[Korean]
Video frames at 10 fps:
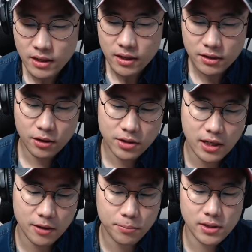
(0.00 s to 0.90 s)
그래요.
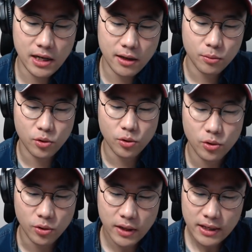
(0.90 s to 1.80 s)
시간표 짜고
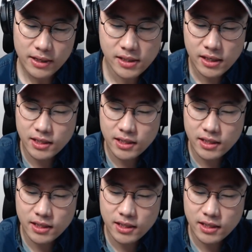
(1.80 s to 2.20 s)
보고 진짜